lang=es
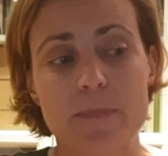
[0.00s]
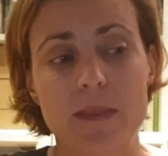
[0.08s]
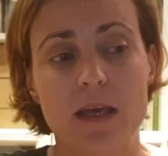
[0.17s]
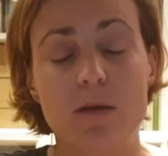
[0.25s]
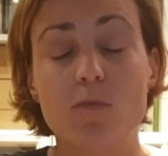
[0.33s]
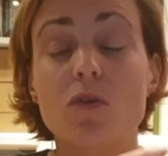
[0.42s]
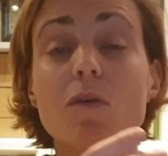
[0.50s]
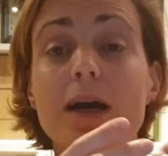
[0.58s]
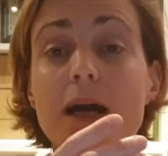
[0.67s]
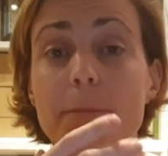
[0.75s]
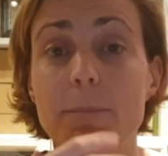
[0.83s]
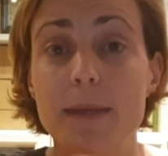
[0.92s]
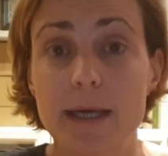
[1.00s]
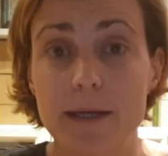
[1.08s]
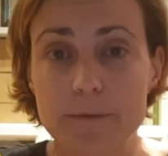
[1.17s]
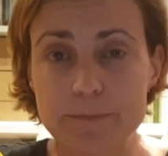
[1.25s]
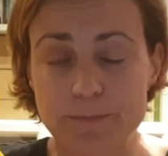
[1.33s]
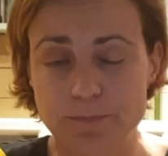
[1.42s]
El mundo va a
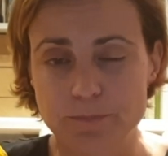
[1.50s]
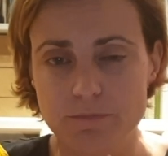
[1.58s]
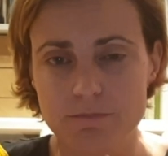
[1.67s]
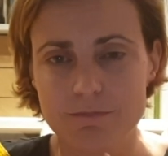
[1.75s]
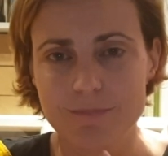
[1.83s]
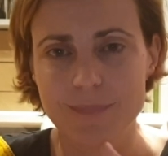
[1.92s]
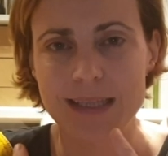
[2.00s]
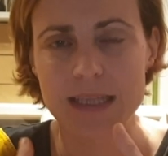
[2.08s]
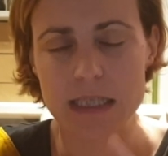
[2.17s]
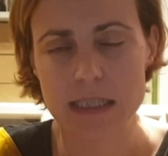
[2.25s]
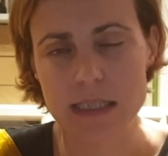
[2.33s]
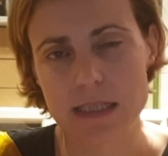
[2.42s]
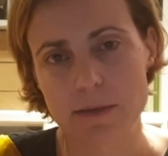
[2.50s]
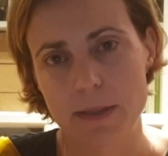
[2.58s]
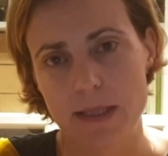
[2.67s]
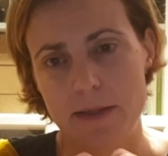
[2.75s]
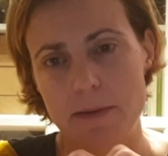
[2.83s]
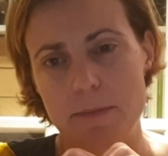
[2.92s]
cambiar tras esta
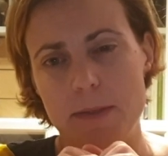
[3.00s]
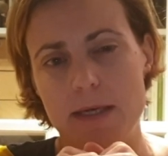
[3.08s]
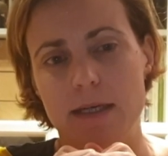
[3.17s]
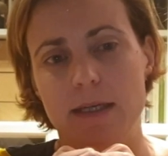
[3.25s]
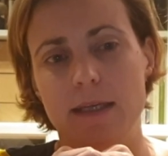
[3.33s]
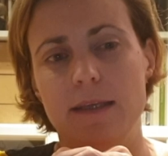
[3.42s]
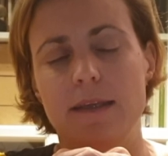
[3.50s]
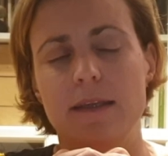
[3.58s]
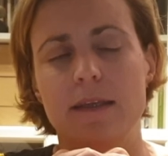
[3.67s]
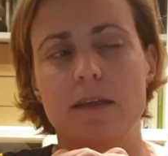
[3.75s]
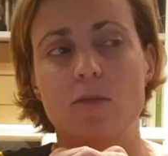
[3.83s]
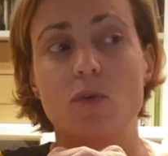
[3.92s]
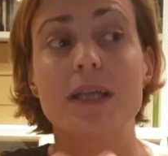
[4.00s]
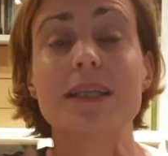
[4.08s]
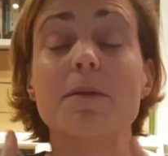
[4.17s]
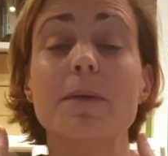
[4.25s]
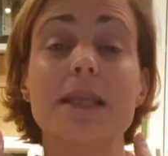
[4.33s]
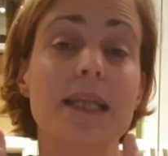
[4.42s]
pandemia y una
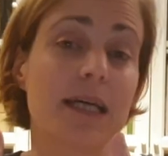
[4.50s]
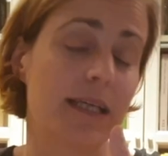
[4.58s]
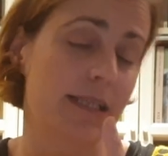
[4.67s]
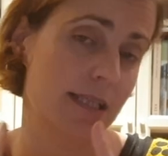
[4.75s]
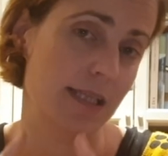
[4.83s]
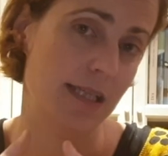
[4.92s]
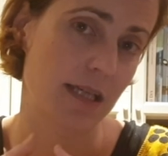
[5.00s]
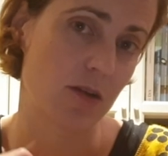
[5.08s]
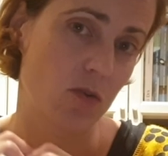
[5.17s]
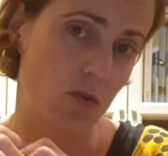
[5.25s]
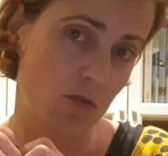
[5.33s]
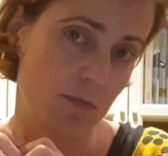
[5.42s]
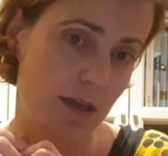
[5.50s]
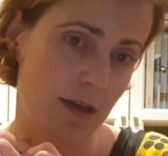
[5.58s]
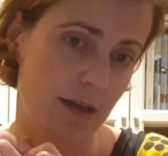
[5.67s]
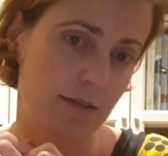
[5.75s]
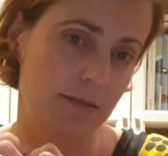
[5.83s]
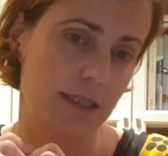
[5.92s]
tremenda crisis
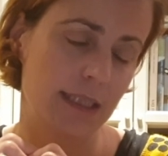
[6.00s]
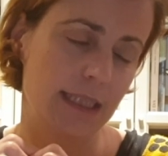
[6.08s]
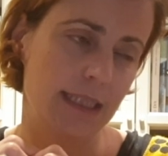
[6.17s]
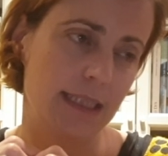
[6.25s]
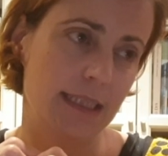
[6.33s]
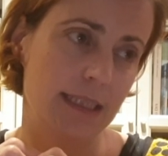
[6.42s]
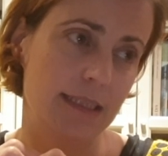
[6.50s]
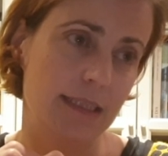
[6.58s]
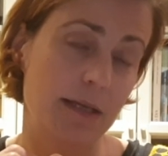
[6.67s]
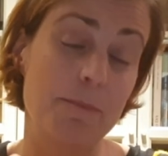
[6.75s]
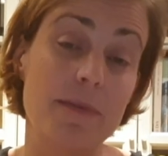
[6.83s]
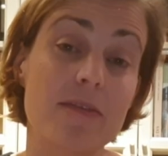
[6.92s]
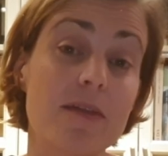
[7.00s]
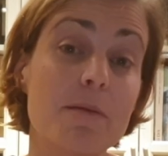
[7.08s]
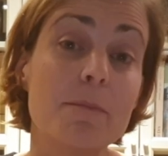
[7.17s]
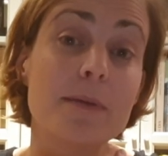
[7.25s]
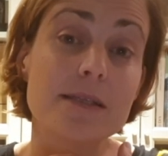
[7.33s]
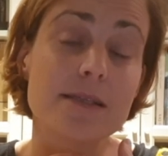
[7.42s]
económica eh, empieza a
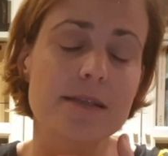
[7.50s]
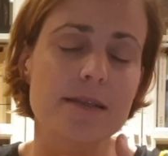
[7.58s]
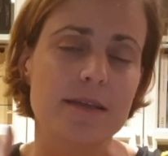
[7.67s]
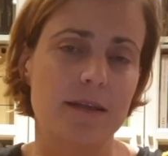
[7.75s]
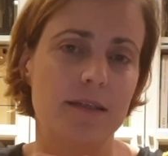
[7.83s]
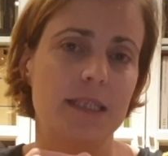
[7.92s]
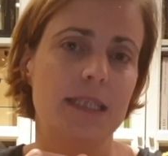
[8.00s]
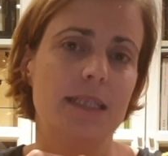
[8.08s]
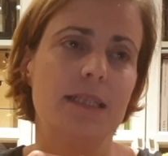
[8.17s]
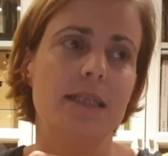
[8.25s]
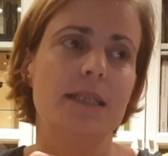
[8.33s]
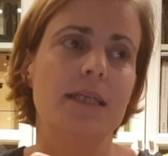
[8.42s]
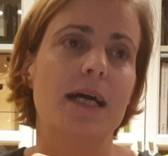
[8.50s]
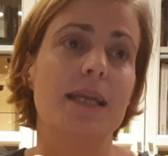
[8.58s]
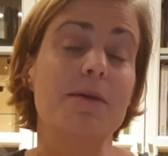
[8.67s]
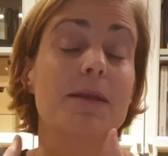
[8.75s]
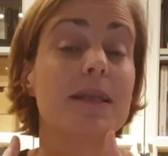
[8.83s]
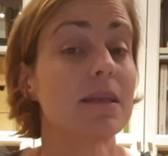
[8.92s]
investir a
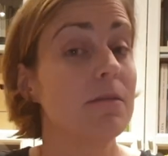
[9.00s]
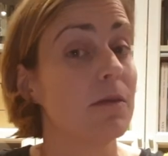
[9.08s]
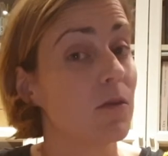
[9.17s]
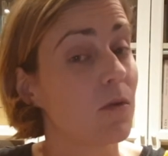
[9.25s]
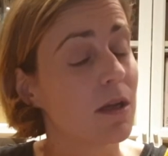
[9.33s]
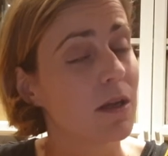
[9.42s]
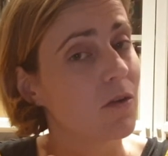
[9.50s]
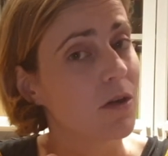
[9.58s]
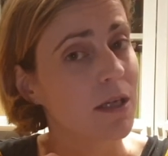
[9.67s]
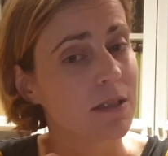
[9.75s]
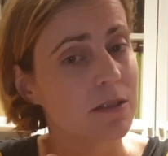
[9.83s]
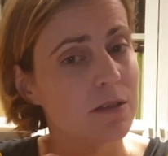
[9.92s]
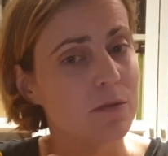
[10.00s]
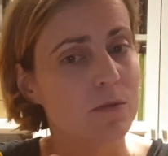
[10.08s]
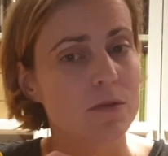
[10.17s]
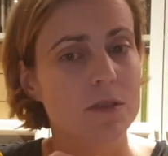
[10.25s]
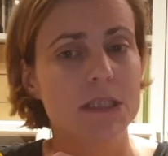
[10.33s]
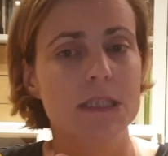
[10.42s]
nivel individual y
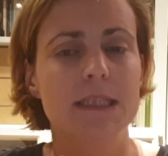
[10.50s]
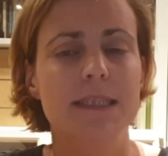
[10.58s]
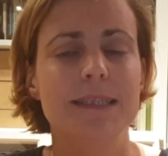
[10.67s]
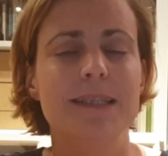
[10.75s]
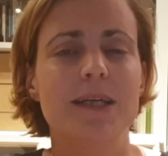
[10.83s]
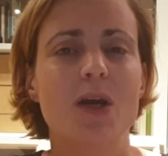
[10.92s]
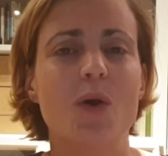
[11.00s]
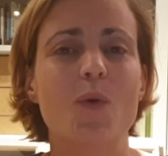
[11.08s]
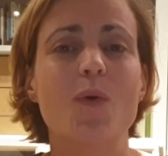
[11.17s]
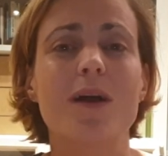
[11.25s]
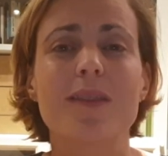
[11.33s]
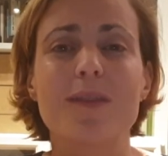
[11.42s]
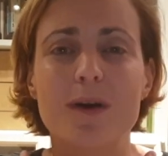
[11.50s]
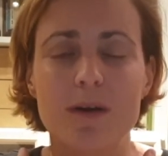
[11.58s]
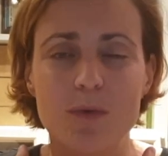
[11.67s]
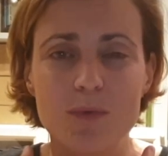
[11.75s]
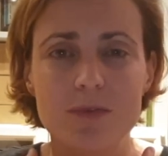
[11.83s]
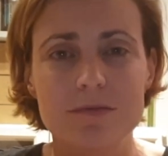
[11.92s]
colectivo cuando
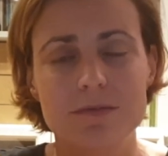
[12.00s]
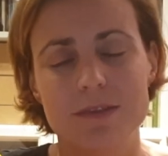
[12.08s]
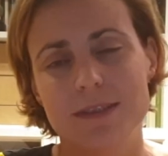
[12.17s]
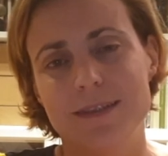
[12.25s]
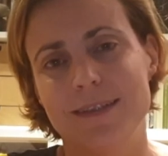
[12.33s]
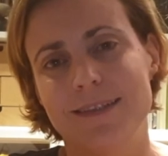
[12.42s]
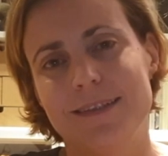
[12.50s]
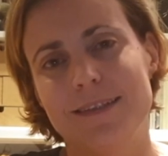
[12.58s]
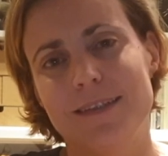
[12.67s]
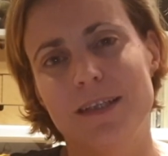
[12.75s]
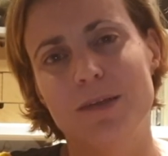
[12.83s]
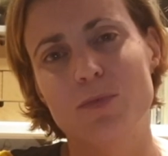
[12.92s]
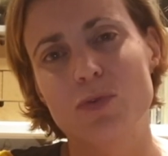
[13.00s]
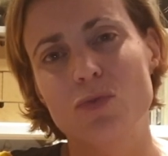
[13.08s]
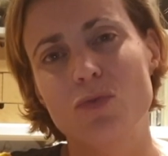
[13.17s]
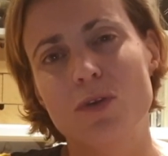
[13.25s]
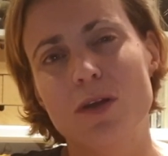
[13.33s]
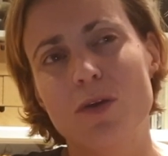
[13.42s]
aún eh, tenemos
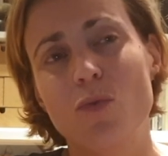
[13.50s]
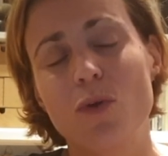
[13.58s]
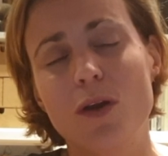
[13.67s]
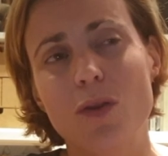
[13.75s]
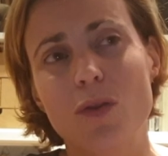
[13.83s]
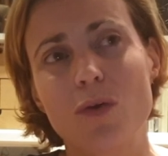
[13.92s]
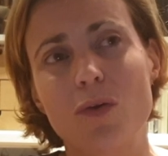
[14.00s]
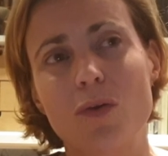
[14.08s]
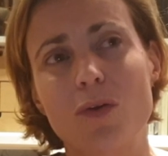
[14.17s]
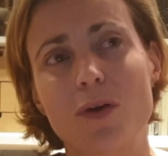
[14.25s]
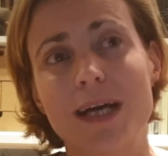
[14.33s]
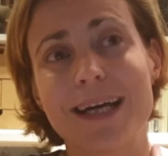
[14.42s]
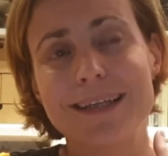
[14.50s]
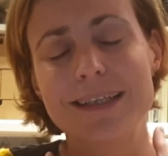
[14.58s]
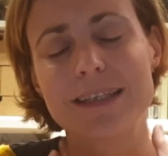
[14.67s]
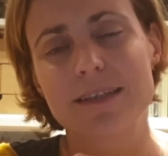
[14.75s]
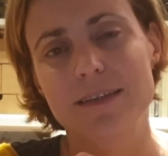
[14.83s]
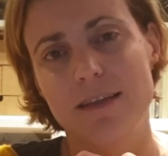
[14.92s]
un recuerdo
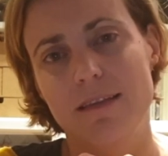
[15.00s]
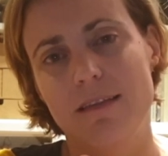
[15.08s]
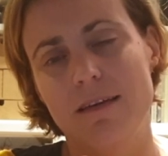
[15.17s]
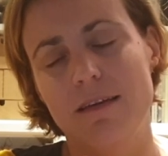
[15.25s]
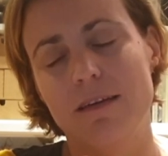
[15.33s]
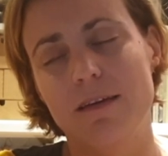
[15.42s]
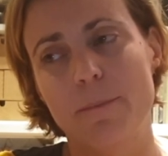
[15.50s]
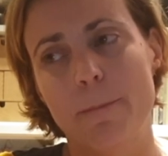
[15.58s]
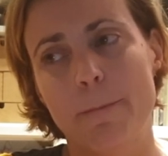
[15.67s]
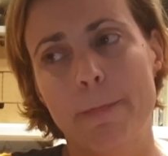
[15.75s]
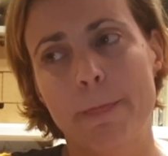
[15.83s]
caliente de